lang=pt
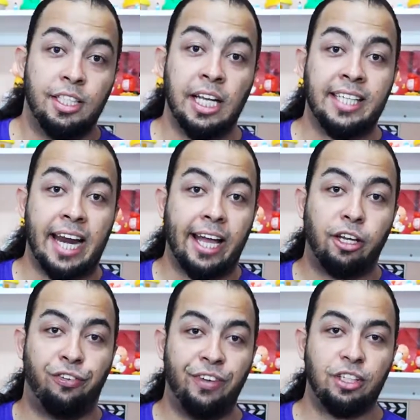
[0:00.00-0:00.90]
Gente, será que é
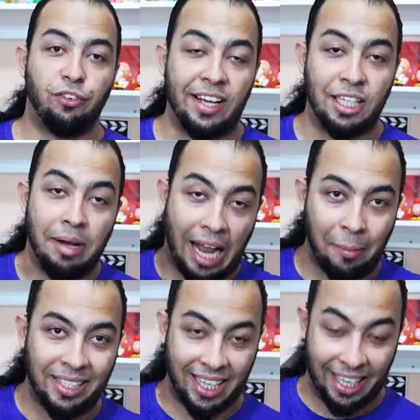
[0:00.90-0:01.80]
difícil fazer uma
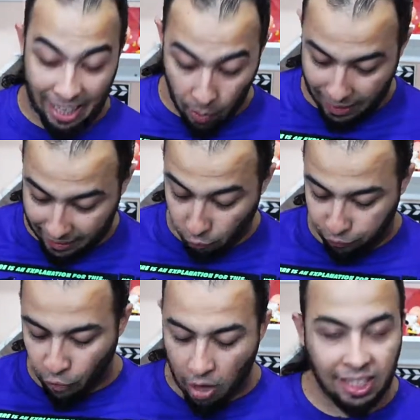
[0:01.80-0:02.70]
camisa que não é tão
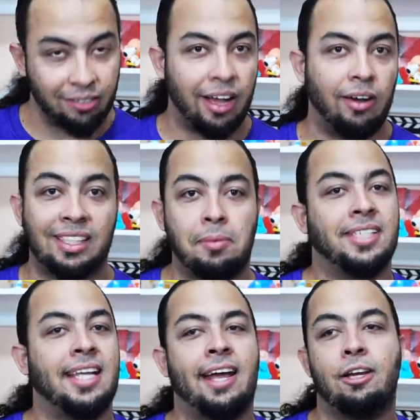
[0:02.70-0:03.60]
foda, velho? As camisas
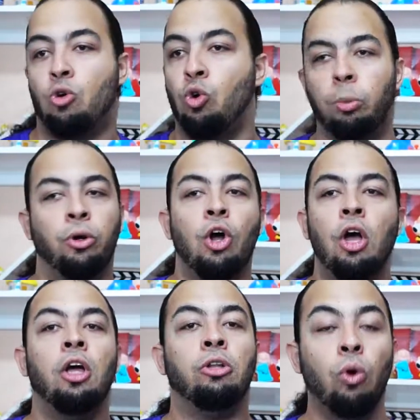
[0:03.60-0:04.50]
da Nerd ao Cubo
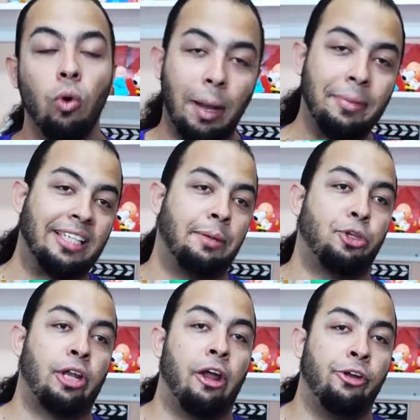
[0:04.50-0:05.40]
nunca me
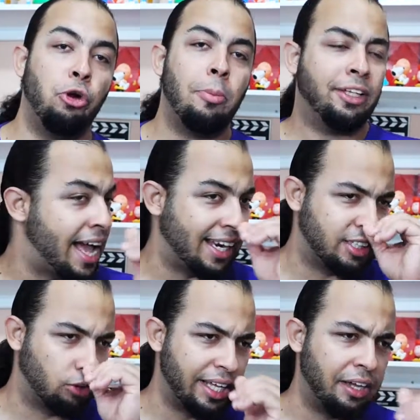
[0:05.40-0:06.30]
decepcionaram. Nenhuma delas
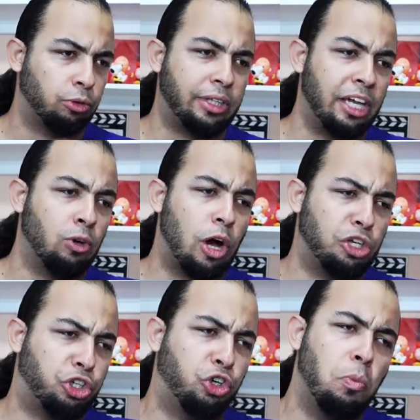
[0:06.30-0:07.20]
que eu tenho, eu tenho
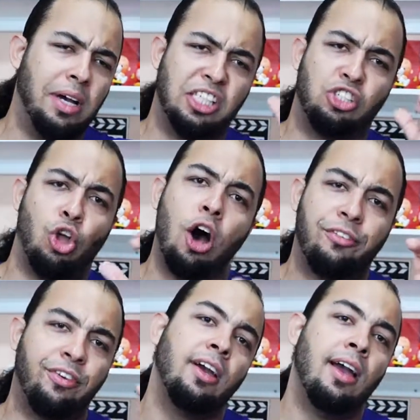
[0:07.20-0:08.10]
acho que umas
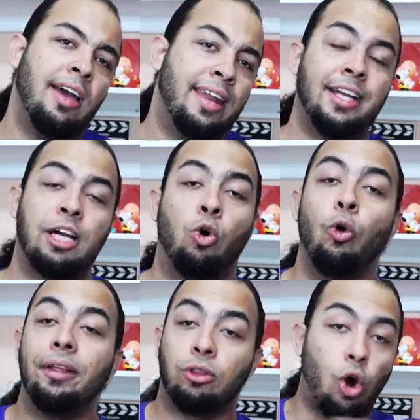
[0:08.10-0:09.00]
nove Nerd ao
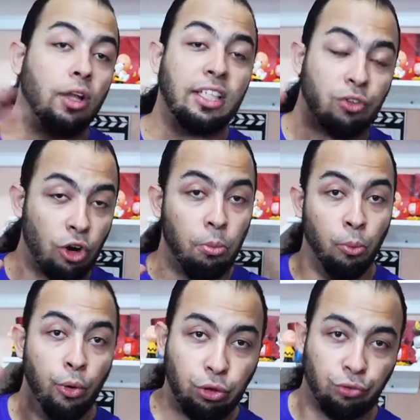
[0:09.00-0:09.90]
e todas foram
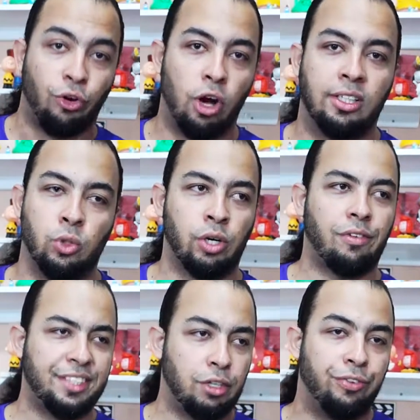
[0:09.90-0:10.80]
muito fodas. Um dia eu
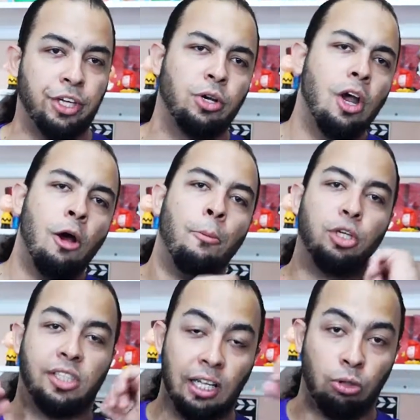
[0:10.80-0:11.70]
vou fazer um vídeo
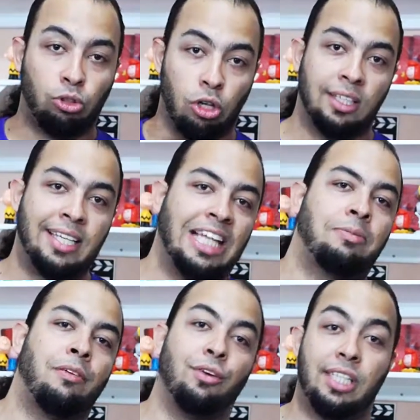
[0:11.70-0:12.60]
mostrando todas elas
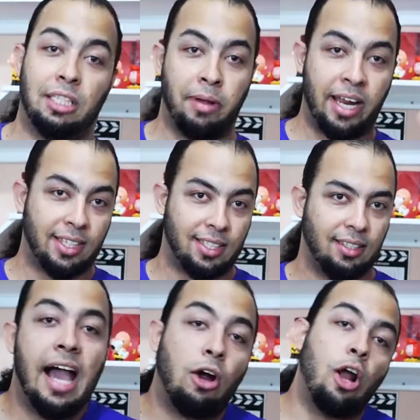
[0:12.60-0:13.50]
pra vocês, beleza?
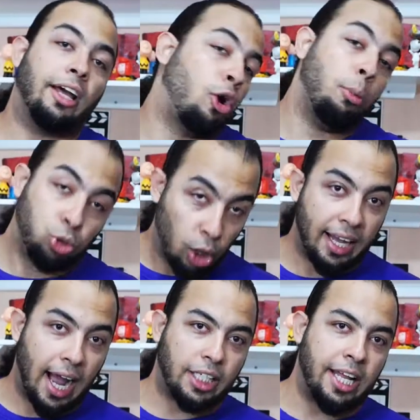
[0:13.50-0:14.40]
E agora, como toda a
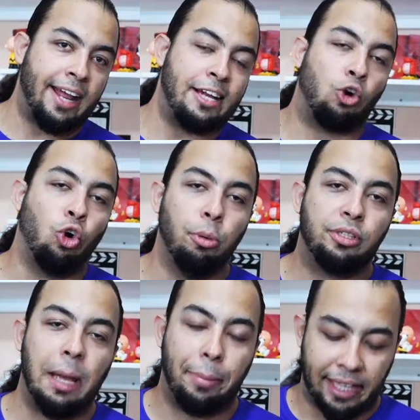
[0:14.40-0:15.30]
caixa da Nerd ao Cubo,
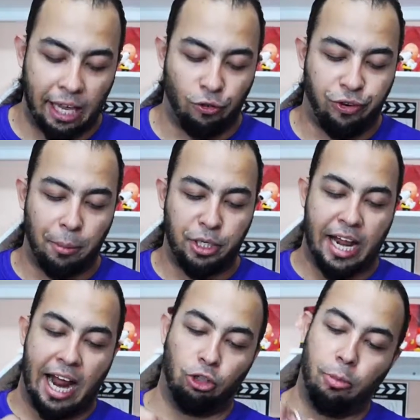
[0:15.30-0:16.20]
sempre tem um
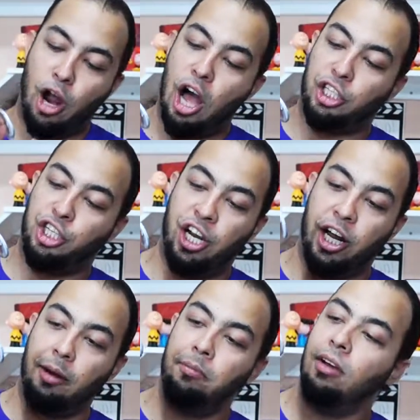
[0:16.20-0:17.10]
famigerado broche.